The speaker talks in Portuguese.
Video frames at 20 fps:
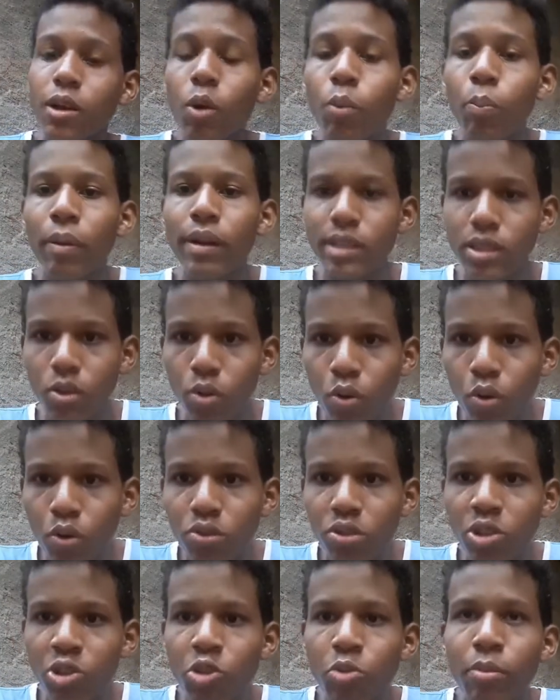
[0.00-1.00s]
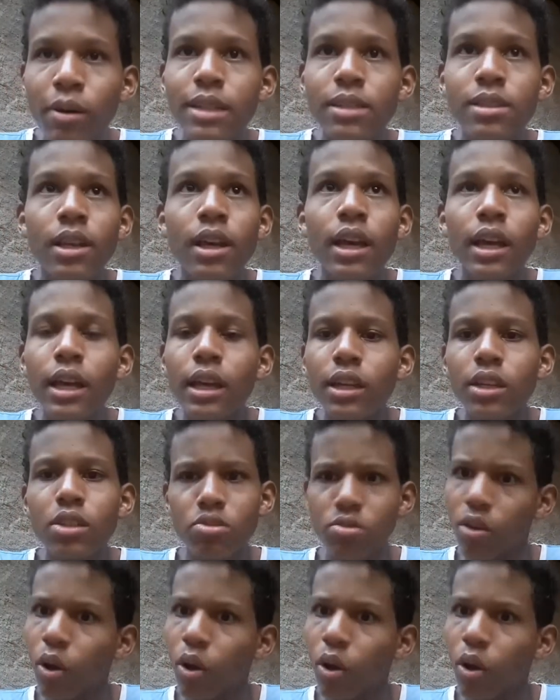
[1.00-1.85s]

Eu passei o Rodrigo, mas isso